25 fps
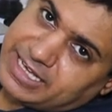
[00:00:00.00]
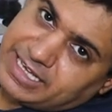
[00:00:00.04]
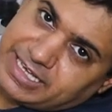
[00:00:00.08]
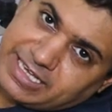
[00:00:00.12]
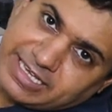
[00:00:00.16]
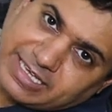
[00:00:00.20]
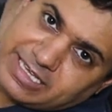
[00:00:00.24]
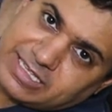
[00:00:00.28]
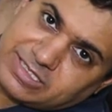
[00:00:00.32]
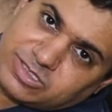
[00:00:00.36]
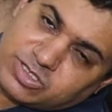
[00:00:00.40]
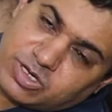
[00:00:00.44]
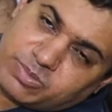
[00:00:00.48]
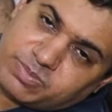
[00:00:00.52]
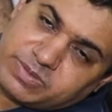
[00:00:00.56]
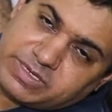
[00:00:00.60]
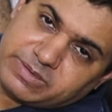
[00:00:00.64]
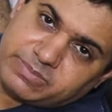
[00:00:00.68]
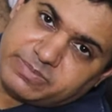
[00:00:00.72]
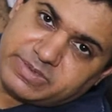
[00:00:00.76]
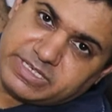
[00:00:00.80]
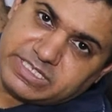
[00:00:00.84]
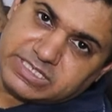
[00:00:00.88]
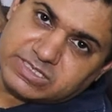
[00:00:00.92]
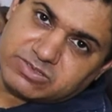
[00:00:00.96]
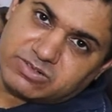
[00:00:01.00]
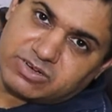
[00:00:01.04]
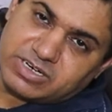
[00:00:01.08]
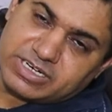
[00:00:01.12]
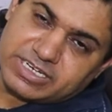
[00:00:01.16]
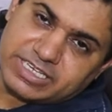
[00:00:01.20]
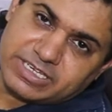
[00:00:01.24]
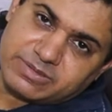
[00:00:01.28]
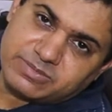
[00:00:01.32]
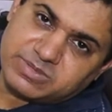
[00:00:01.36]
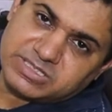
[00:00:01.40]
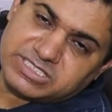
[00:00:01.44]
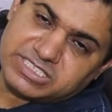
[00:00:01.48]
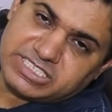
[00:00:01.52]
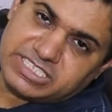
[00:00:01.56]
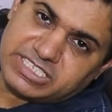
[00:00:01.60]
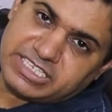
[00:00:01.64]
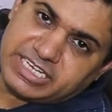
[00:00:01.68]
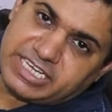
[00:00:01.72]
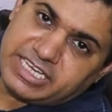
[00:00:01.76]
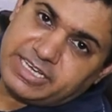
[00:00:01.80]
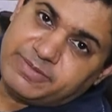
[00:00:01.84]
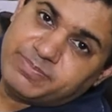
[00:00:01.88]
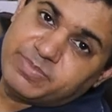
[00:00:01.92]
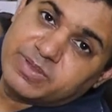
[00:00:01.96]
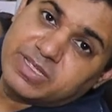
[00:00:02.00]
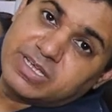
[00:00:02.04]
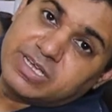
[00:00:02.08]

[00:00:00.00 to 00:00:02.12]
कि जो अपनी 20 वाट की मशीन है